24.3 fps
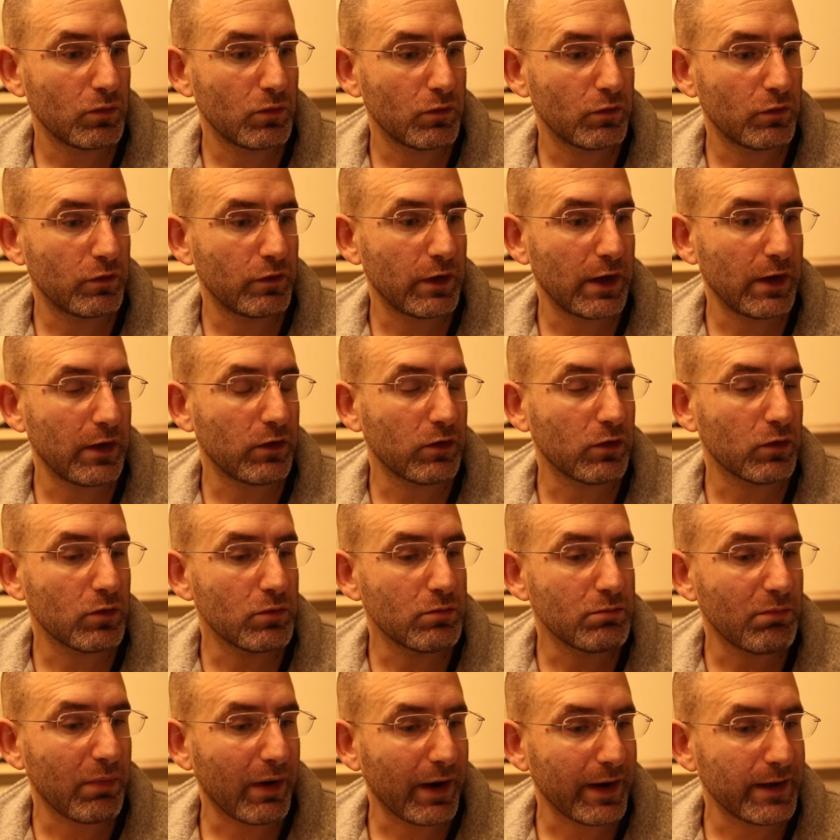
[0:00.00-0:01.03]
wenn es
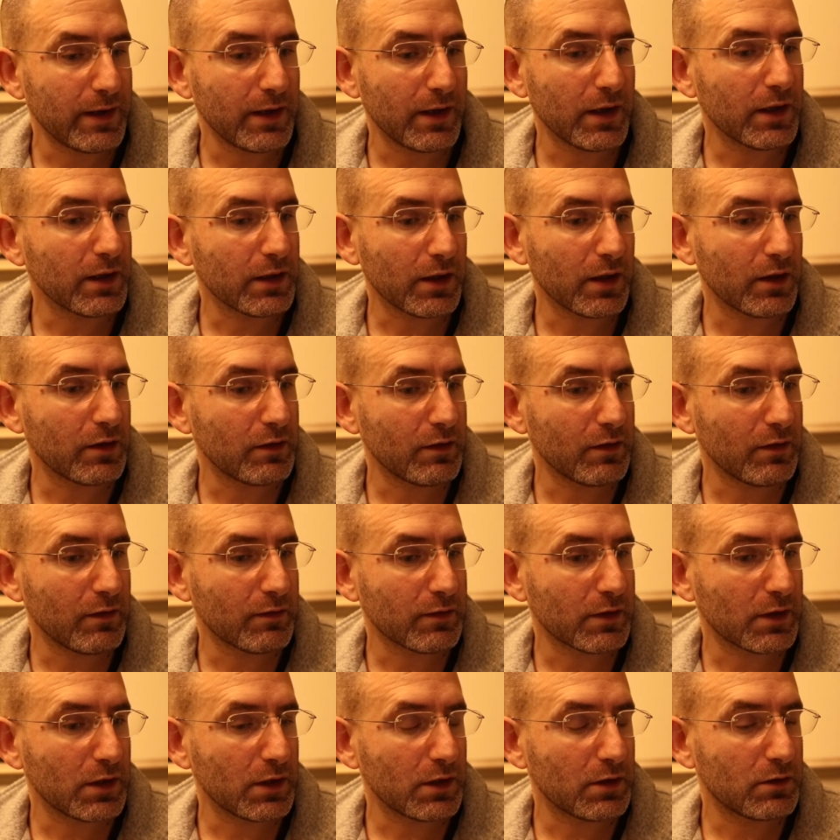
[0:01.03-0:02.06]
um meine Erkenntnis
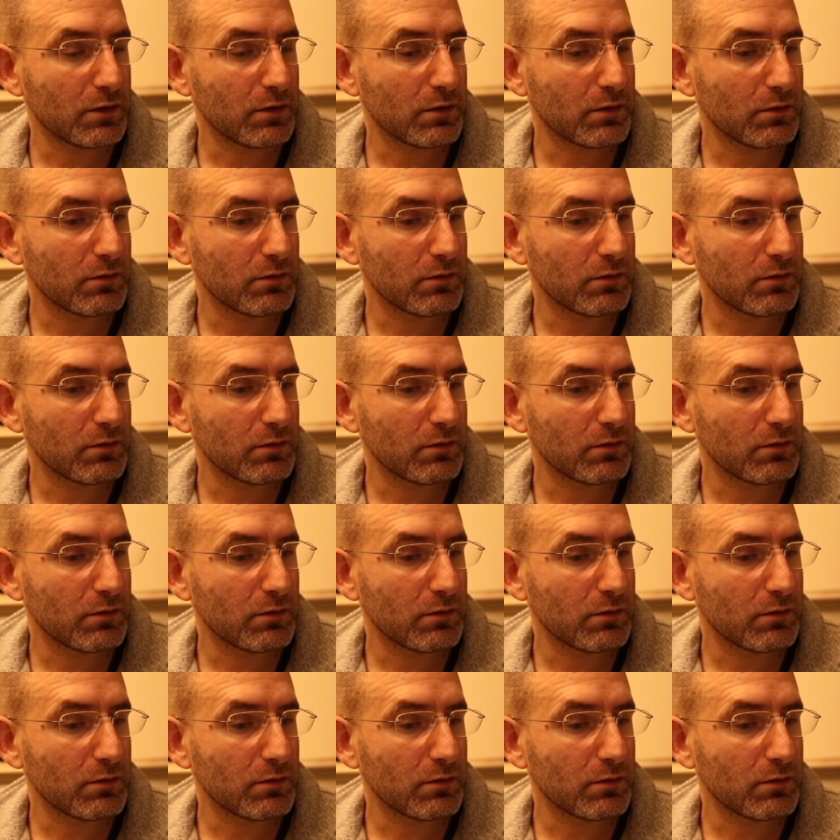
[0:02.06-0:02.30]
geht.